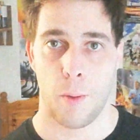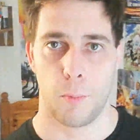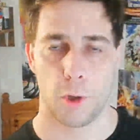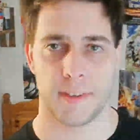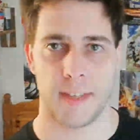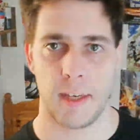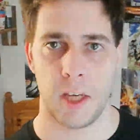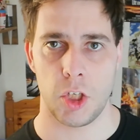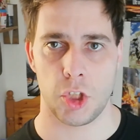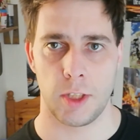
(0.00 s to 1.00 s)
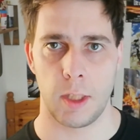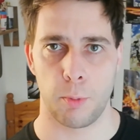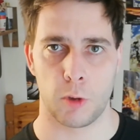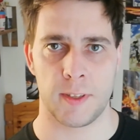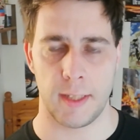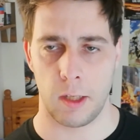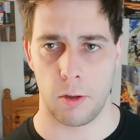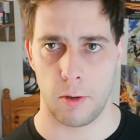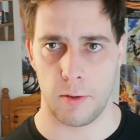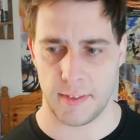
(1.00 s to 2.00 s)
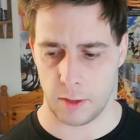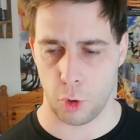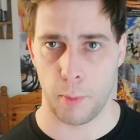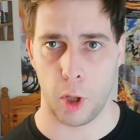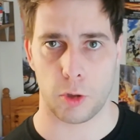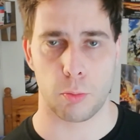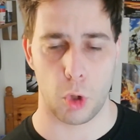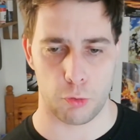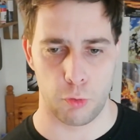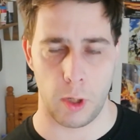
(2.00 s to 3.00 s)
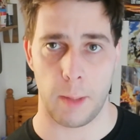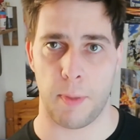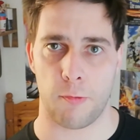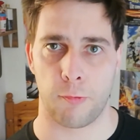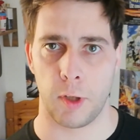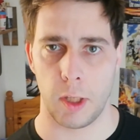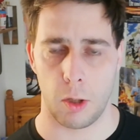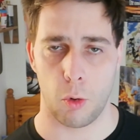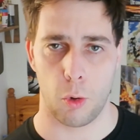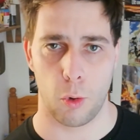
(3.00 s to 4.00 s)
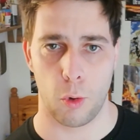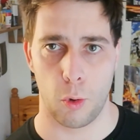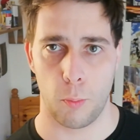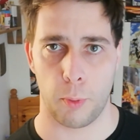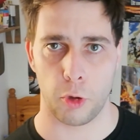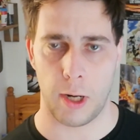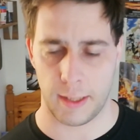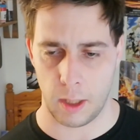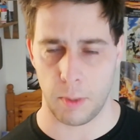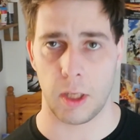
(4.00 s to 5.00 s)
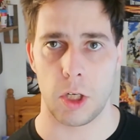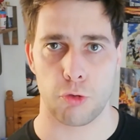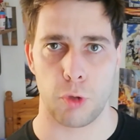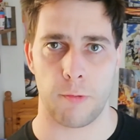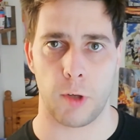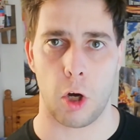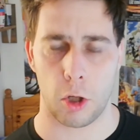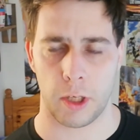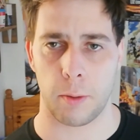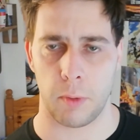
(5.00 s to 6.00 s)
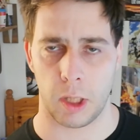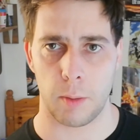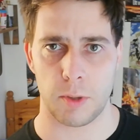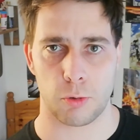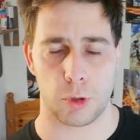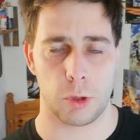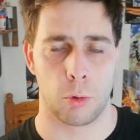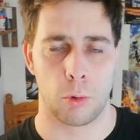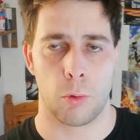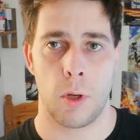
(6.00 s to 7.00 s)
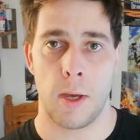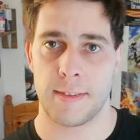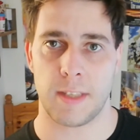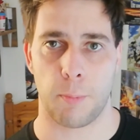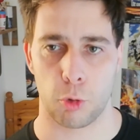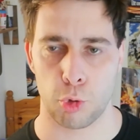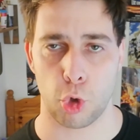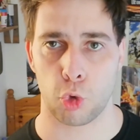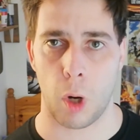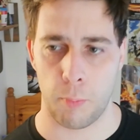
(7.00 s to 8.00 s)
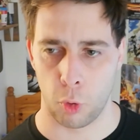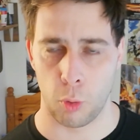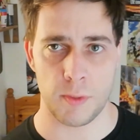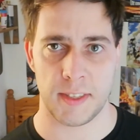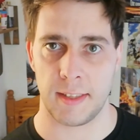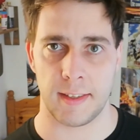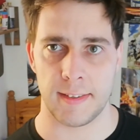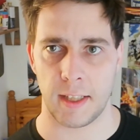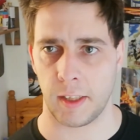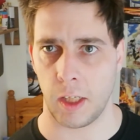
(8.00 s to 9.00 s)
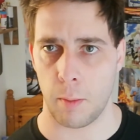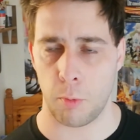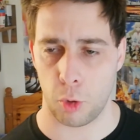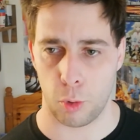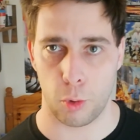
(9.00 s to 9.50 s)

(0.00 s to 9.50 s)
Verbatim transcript: Bon, ça y est, j'ai déboxé le, cette box. Bon, je vous l'ai pas fait euh, pendant la caméra, hein, je vous l'ai fait hors caméra, parce que sinon, ça prend toujours trois plombes. C'est désagréable.